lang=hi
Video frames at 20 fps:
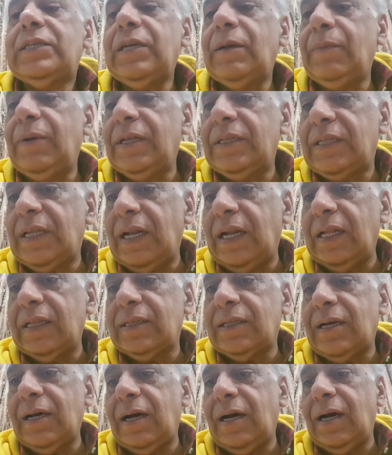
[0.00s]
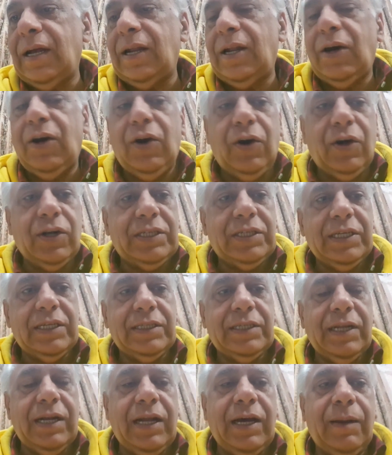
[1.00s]
शमा तलत का लाहौर से
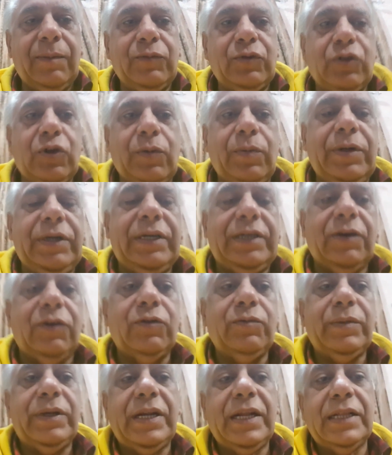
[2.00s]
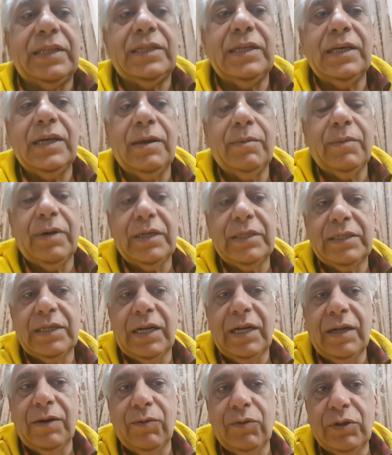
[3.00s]
सलाम जोबली टाउन में रहती हैं
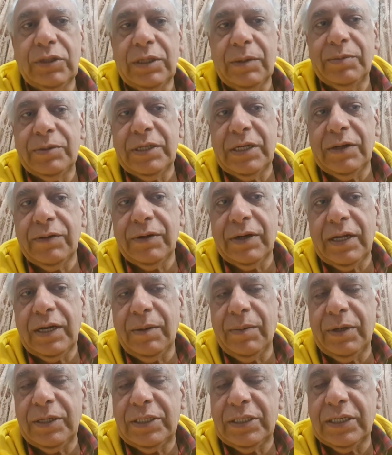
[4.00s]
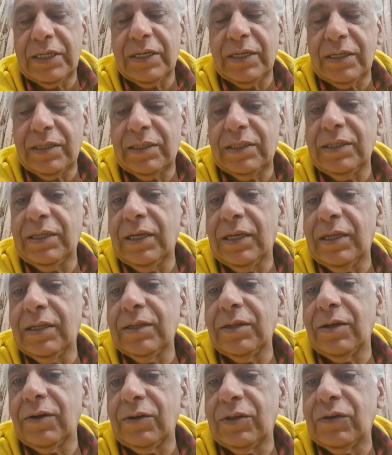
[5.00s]
माशाल्लाह वो तबसरे वगैरह अच्छे करती
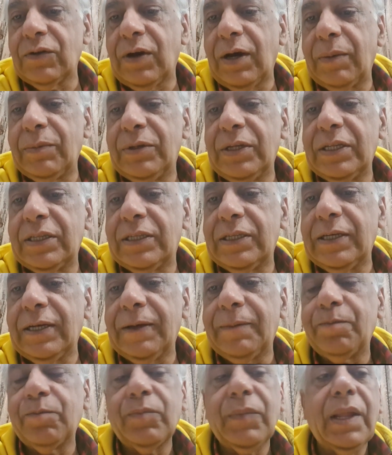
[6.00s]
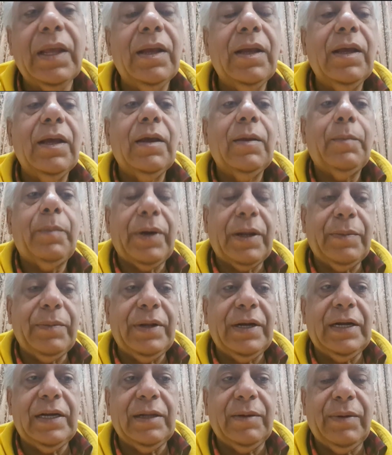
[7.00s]
हैं जवाब देती हैं
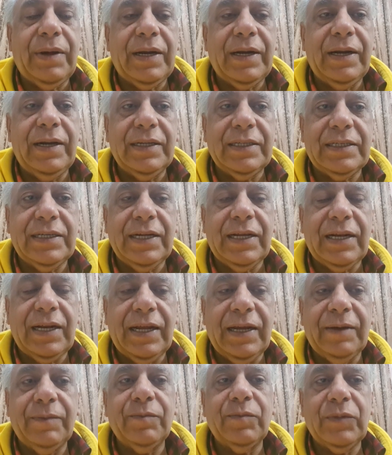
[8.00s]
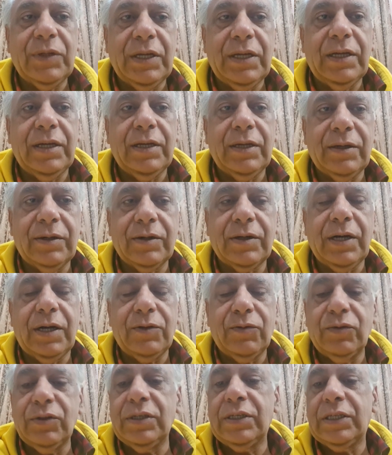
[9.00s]
परमानेंट हमारे लिसनर हैं
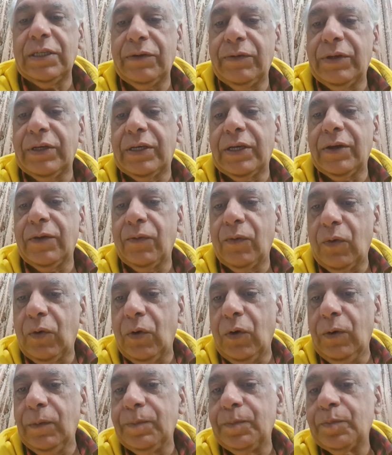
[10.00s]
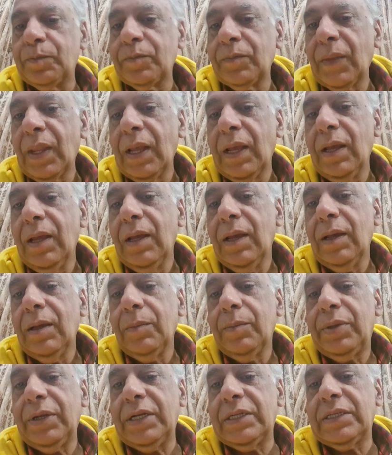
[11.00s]
कानूनी टीवी के वो
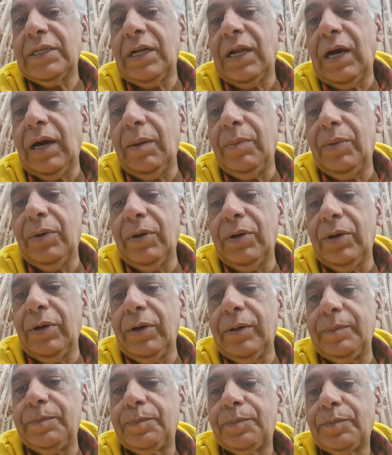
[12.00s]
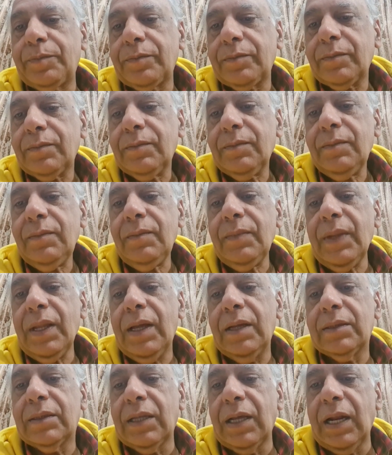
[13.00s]
फिर जनाब
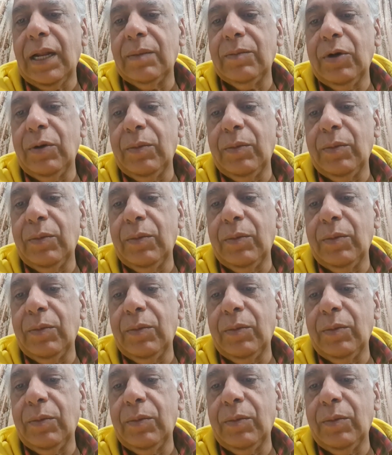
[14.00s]
तला